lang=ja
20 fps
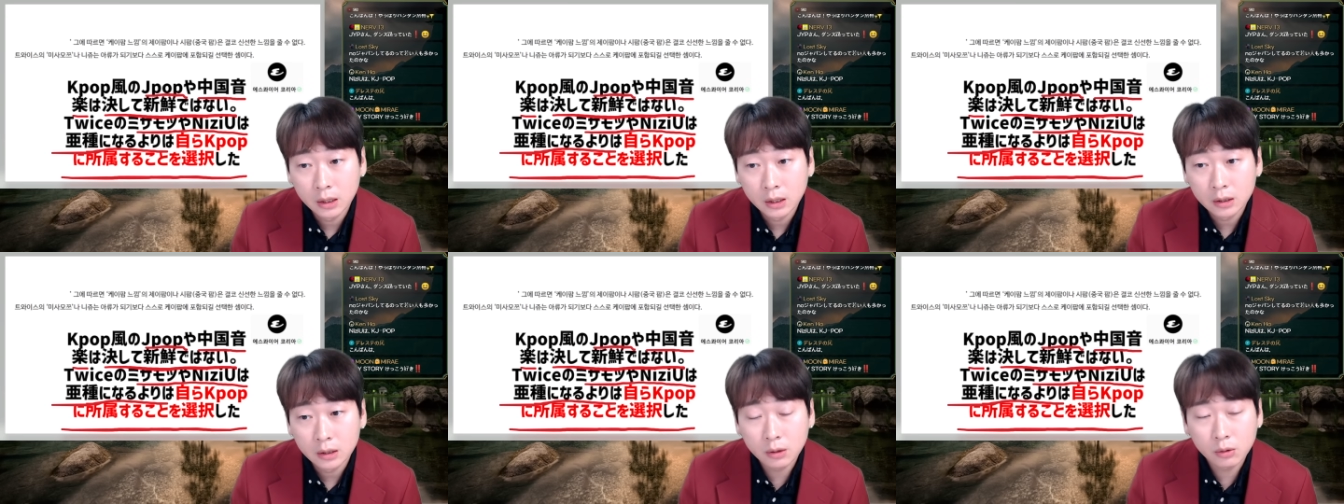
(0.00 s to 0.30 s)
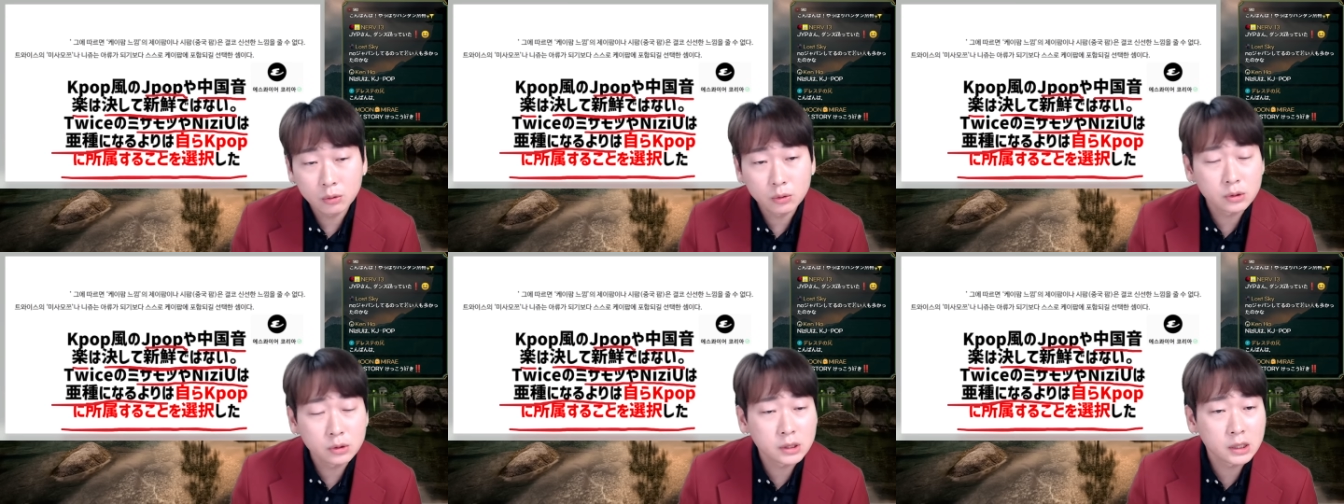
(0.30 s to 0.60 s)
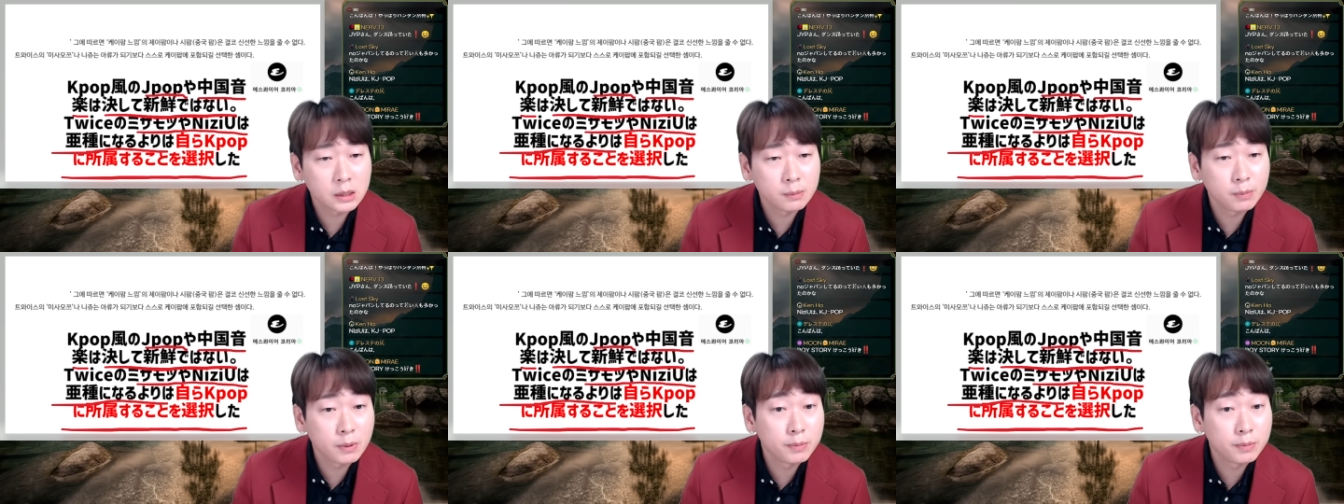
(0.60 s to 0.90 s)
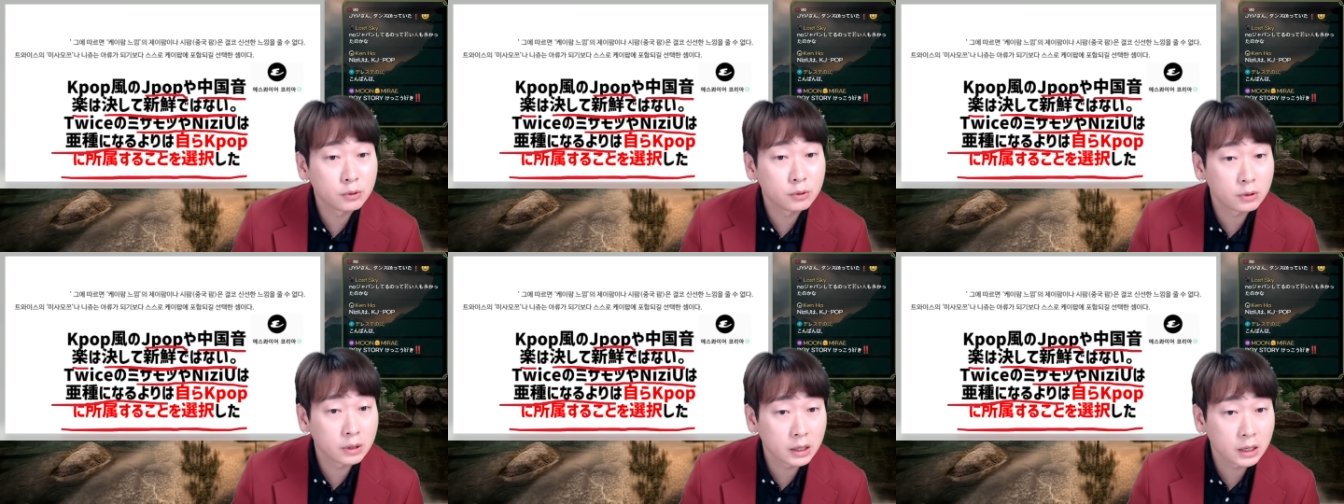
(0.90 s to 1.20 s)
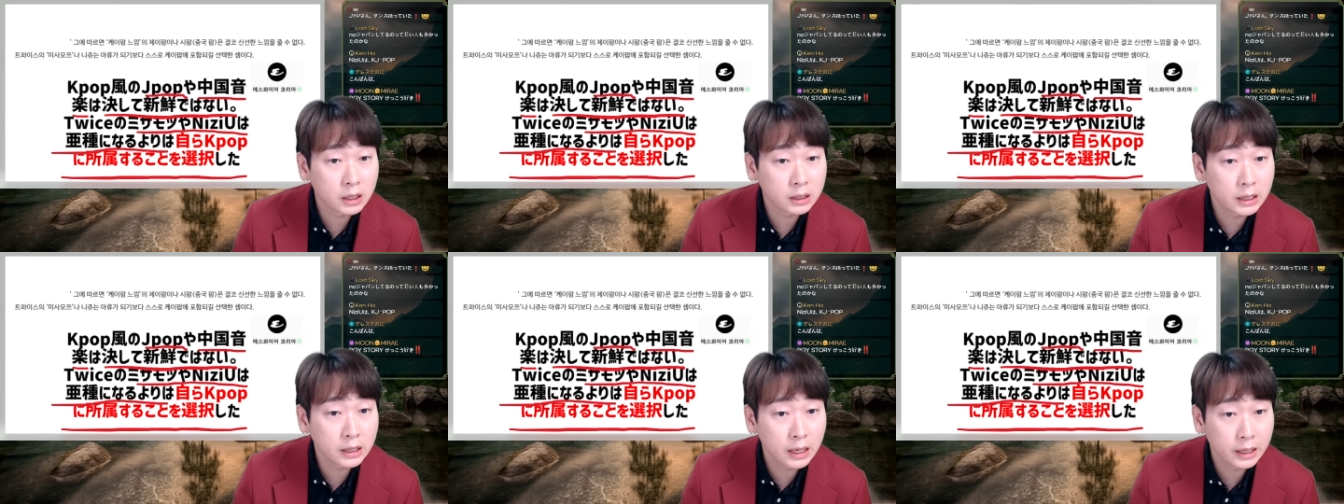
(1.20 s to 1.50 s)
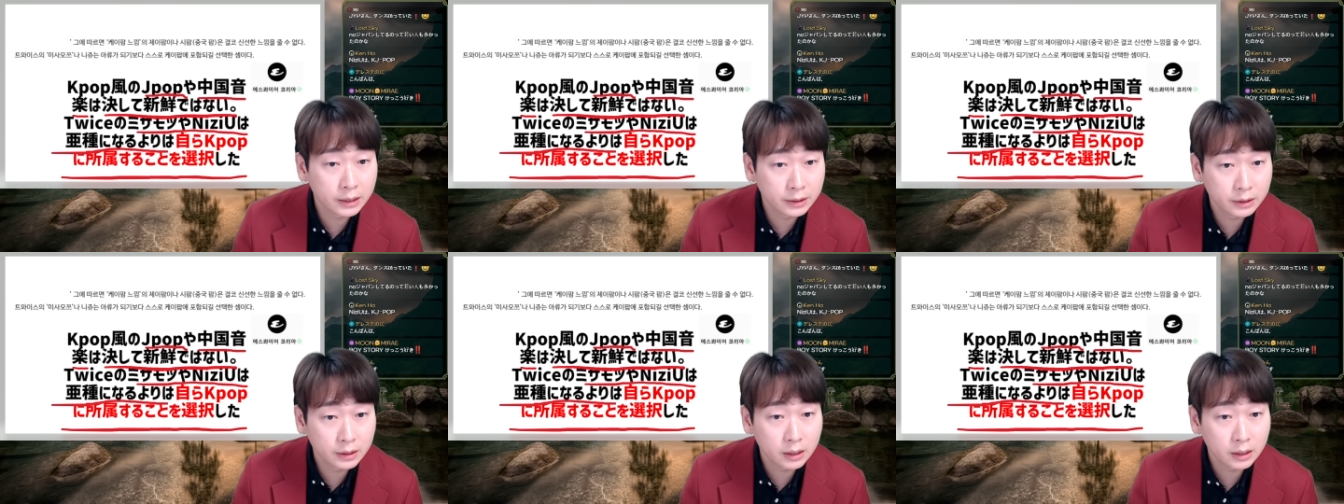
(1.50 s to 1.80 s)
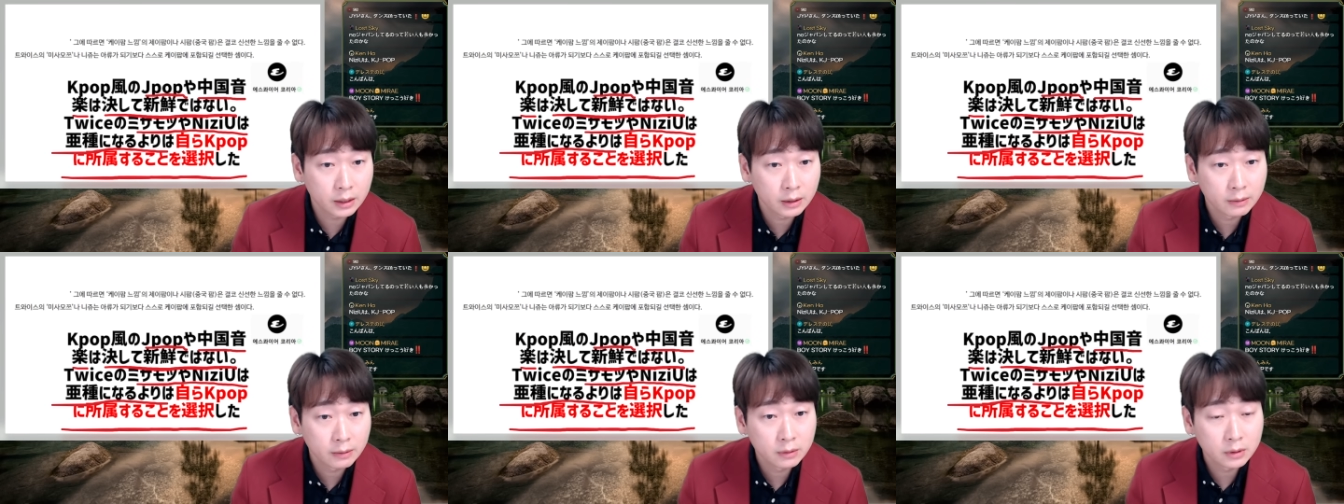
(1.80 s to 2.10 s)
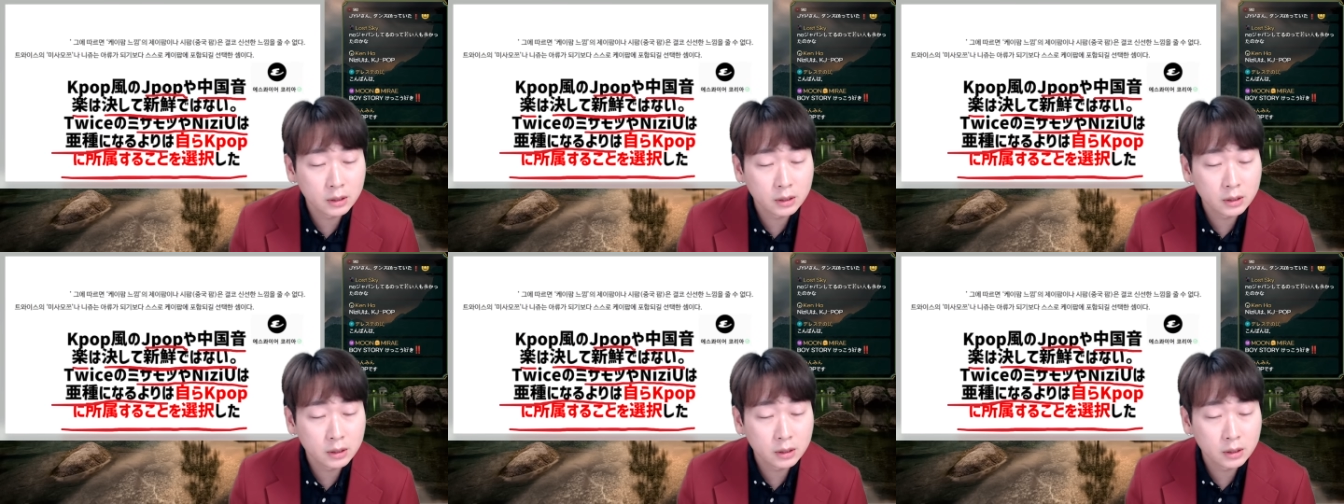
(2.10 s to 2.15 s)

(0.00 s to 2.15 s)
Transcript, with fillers: 日本の J-POP の中に入って、